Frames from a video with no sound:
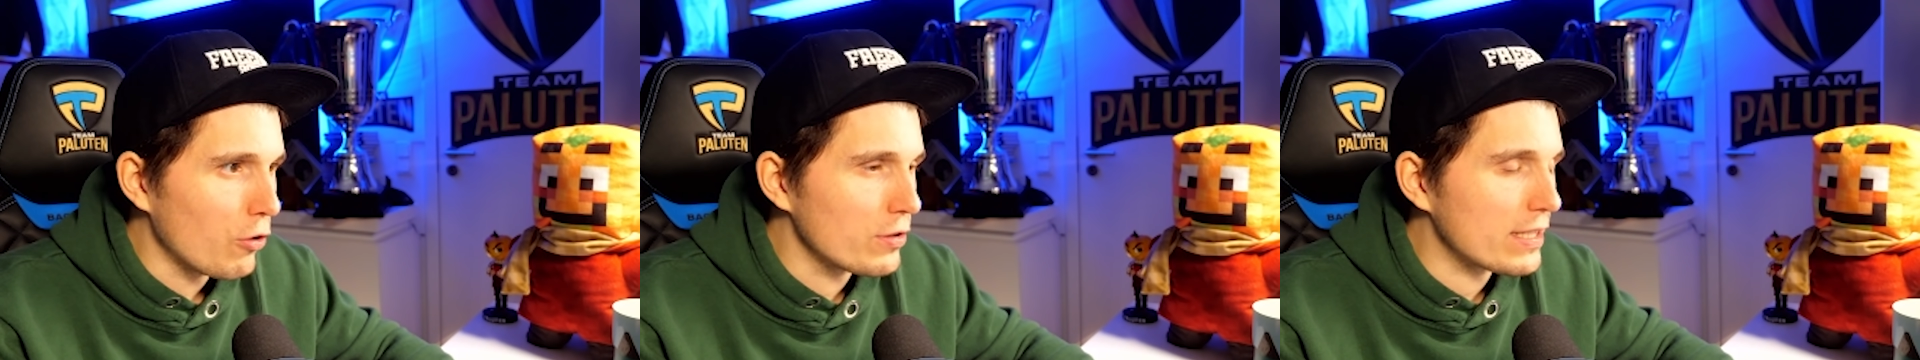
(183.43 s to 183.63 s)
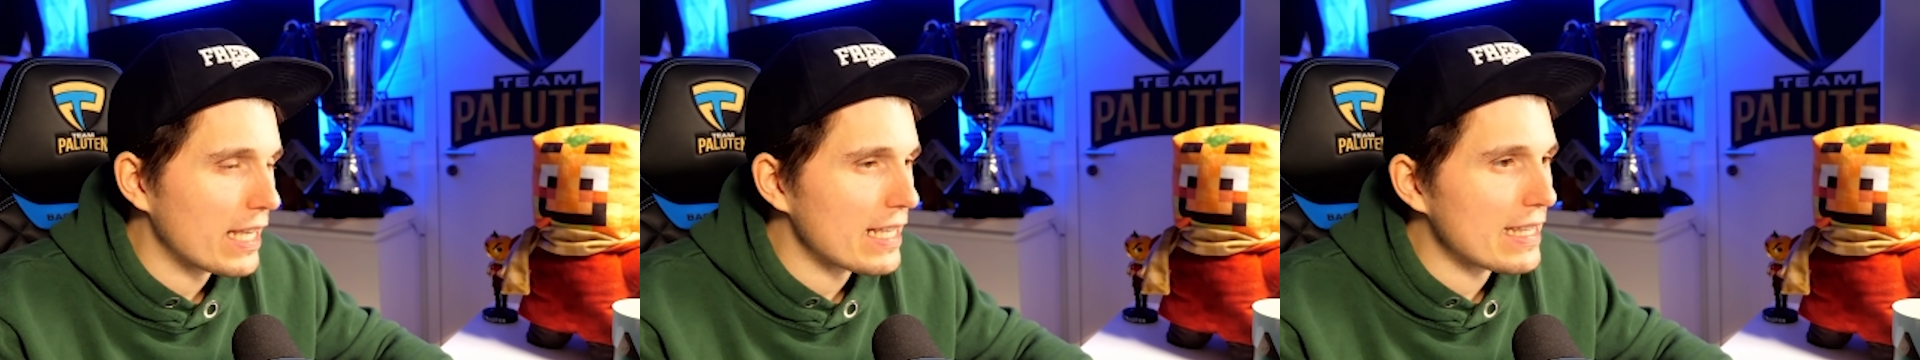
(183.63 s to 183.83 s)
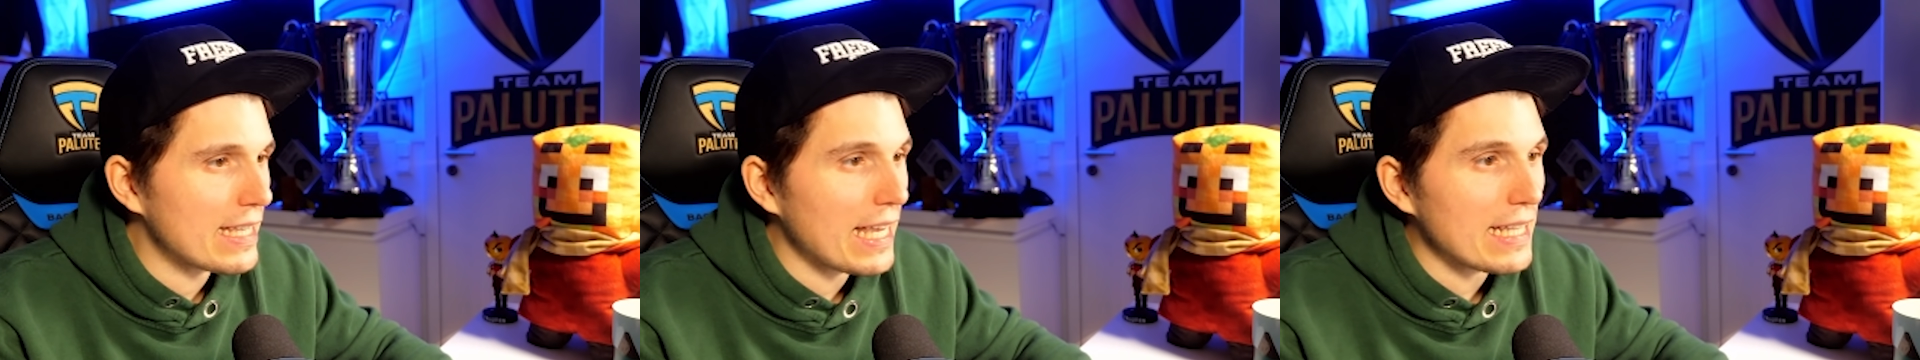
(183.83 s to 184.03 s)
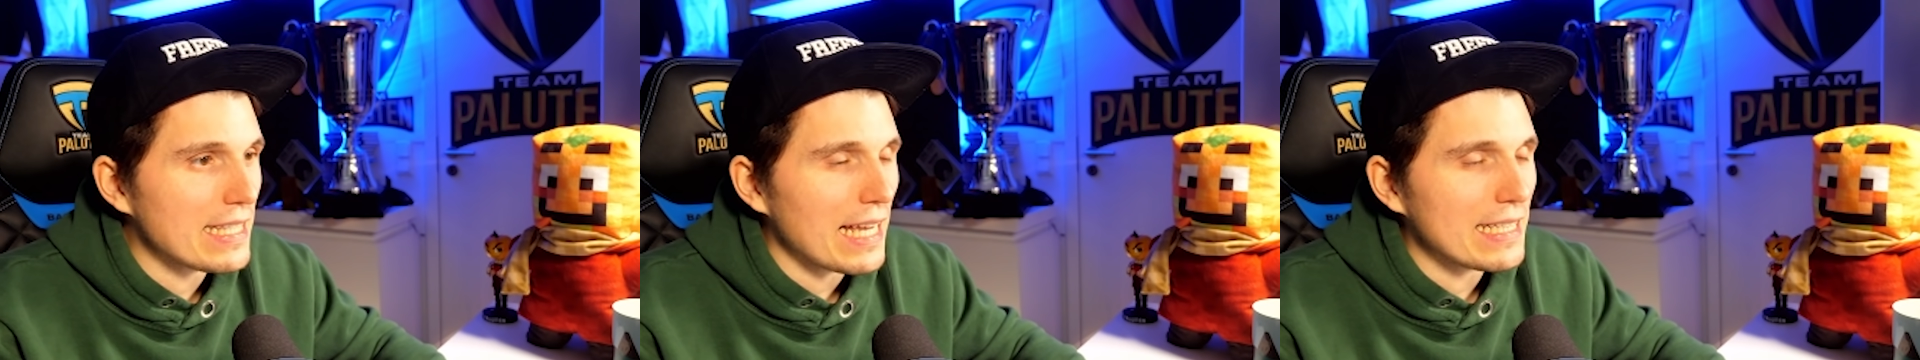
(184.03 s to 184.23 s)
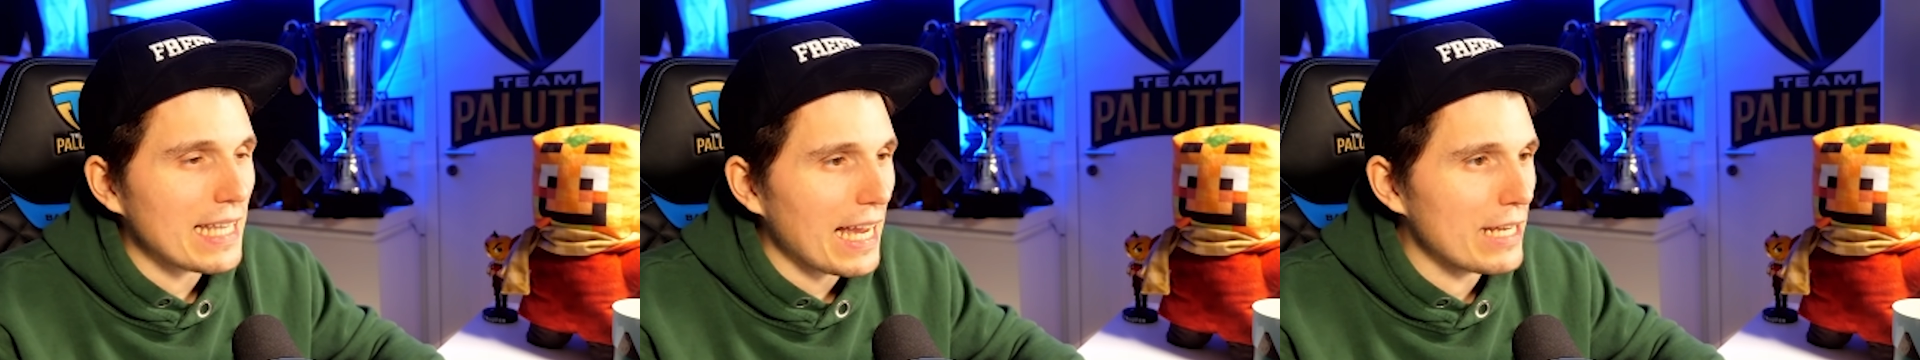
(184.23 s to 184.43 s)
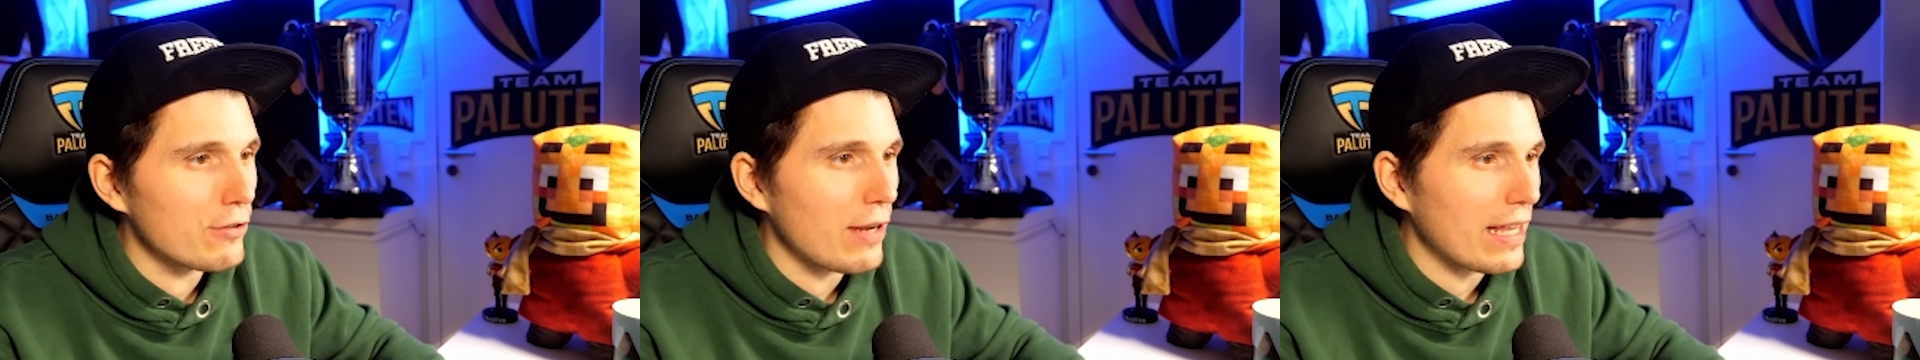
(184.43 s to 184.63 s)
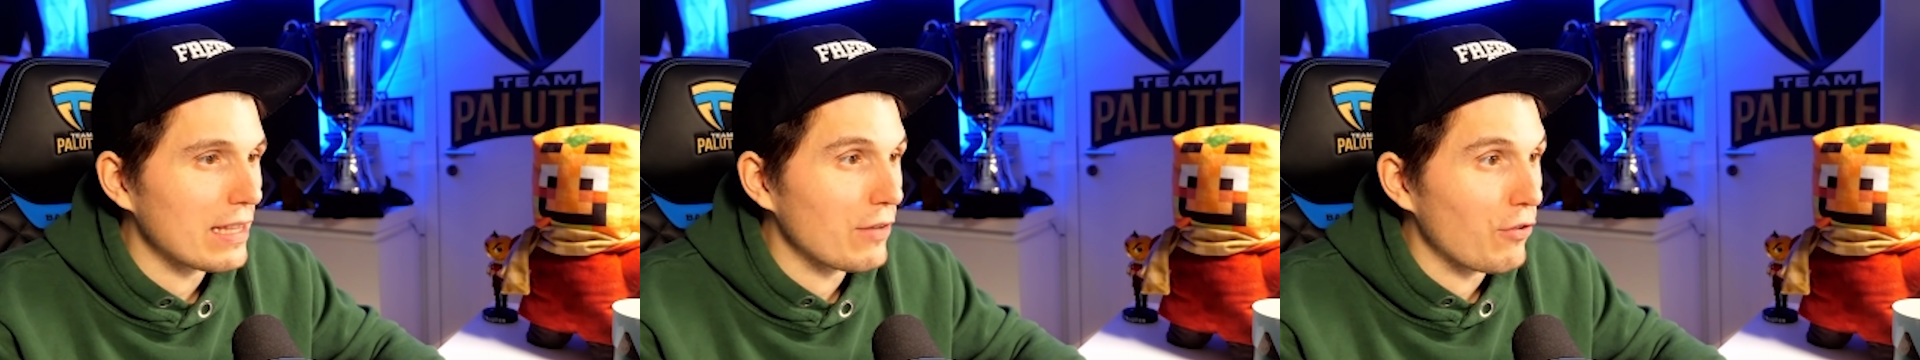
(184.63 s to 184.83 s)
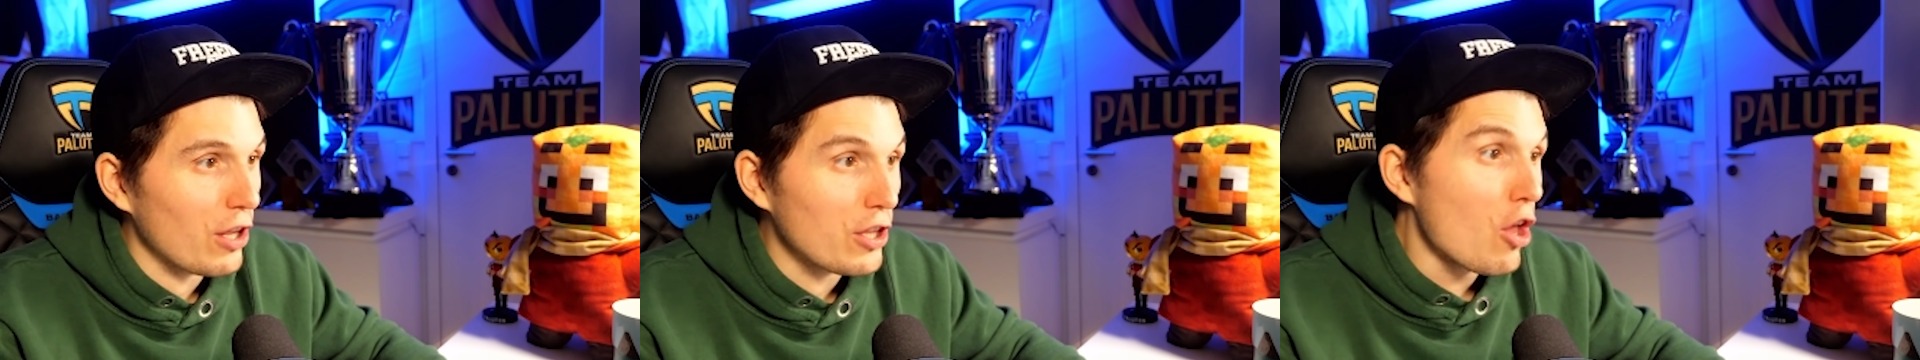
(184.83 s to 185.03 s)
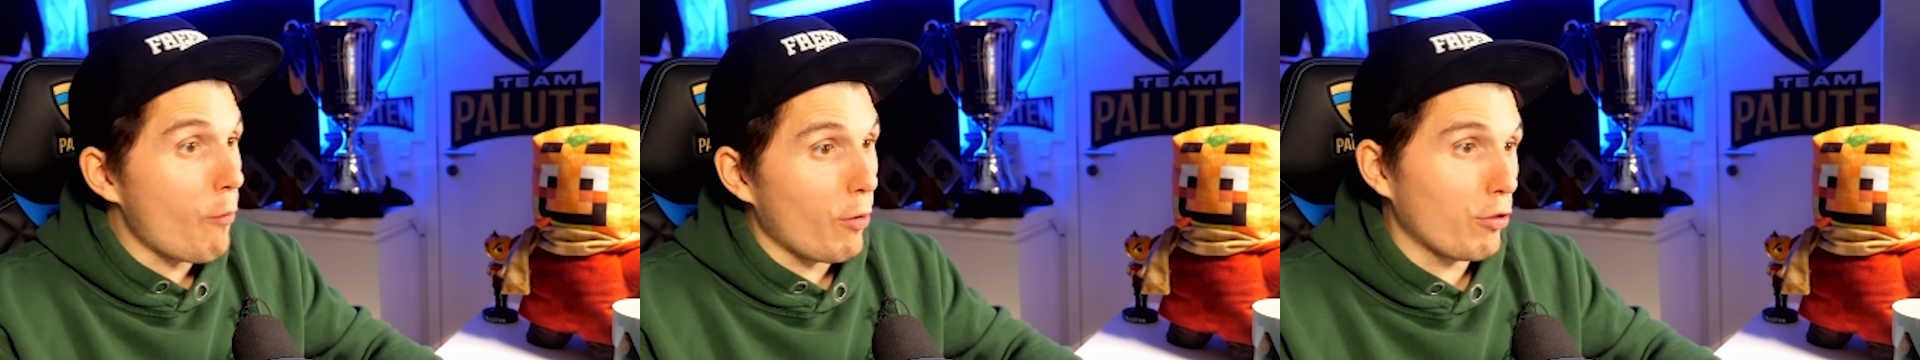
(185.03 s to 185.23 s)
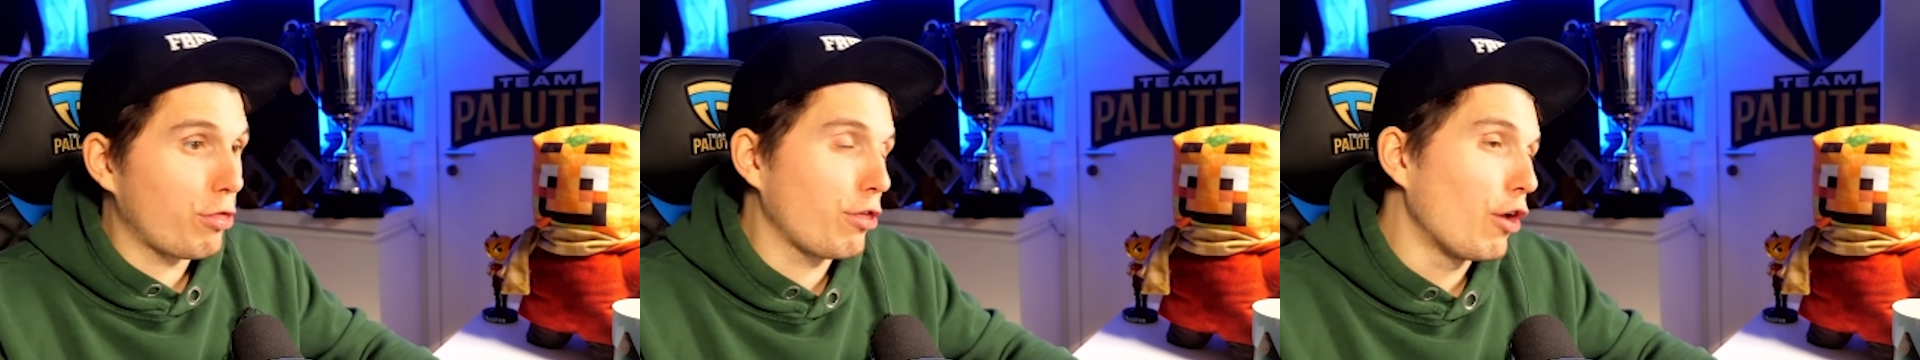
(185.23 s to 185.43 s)
Und jetzt sagt der ein oder andere vielleicht,
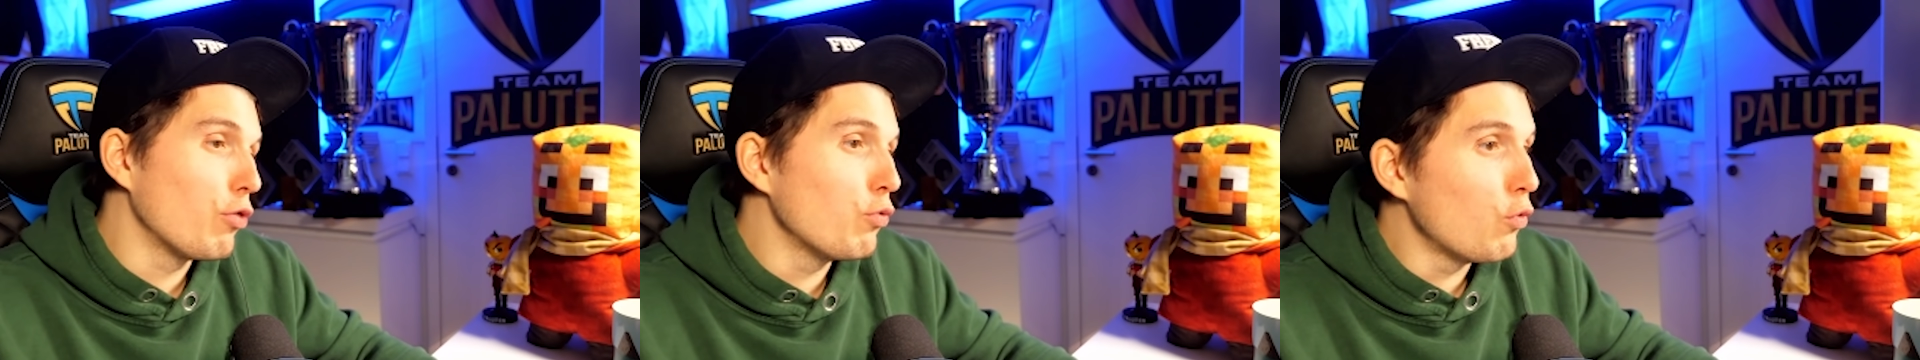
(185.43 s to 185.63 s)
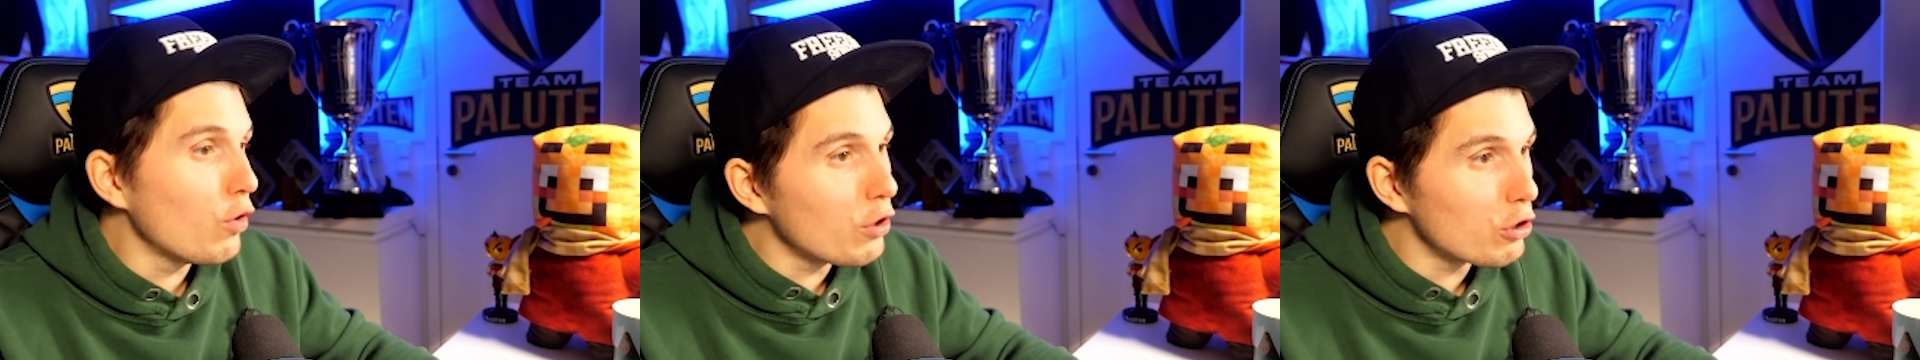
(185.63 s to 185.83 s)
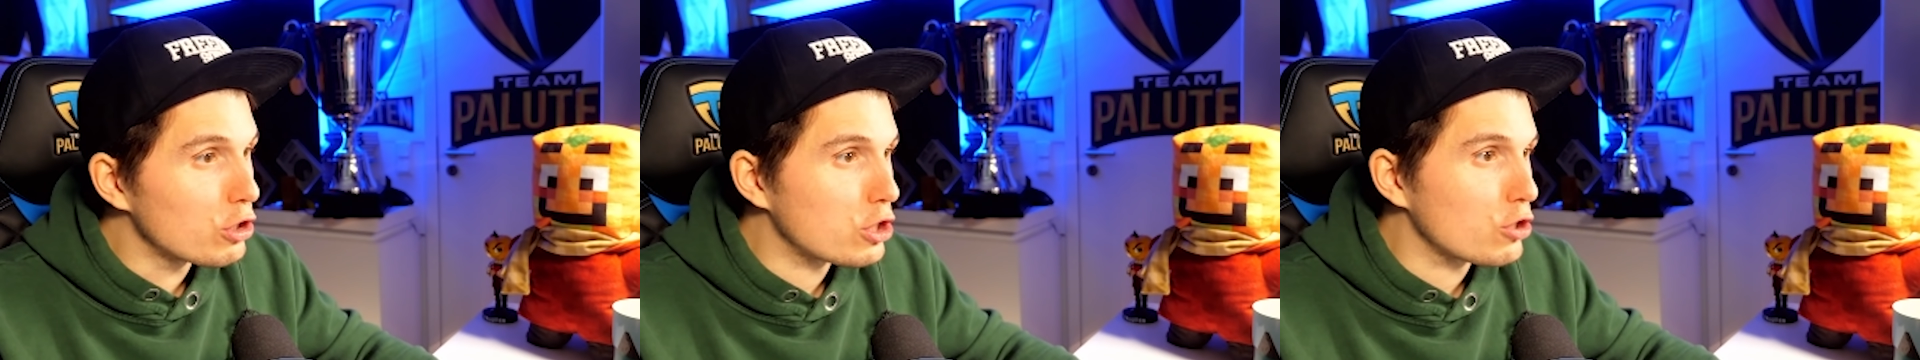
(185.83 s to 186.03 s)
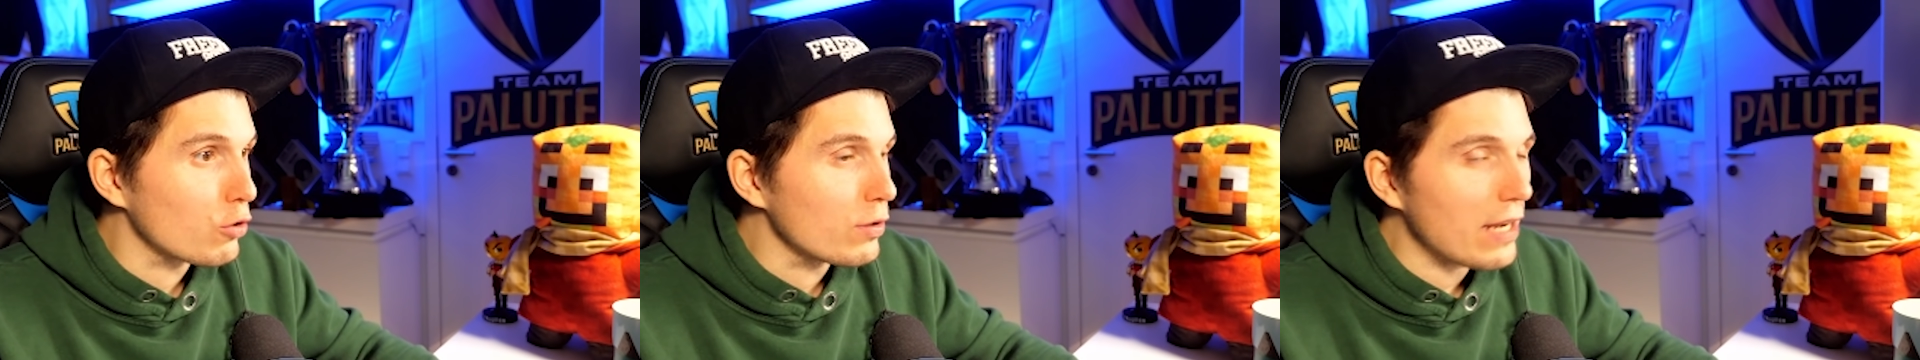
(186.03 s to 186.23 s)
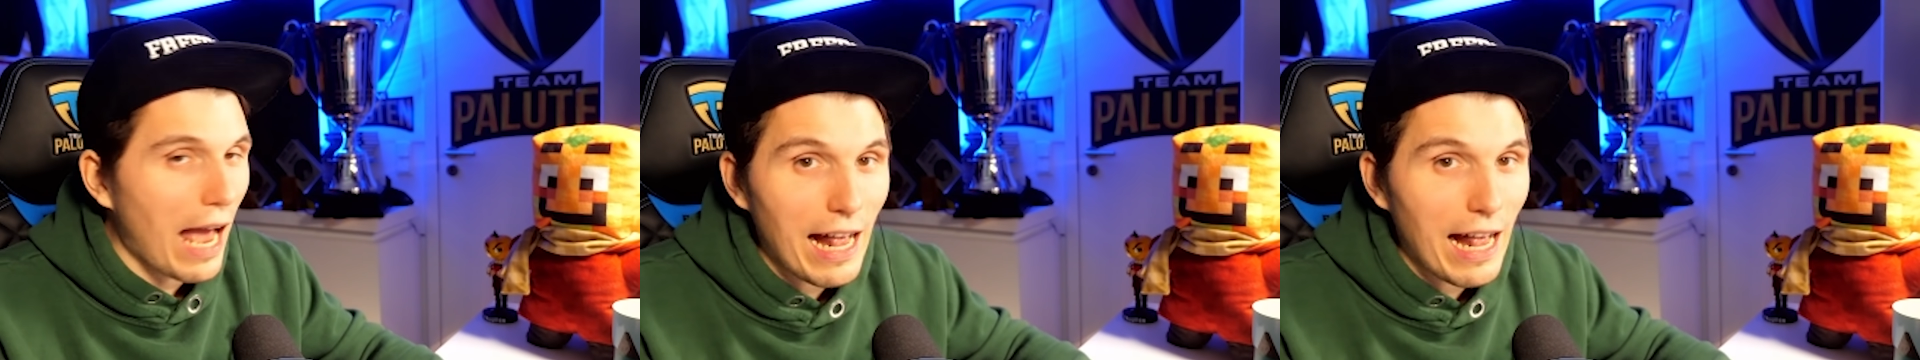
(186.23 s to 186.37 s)
aber es ist ja nur eine Stunde.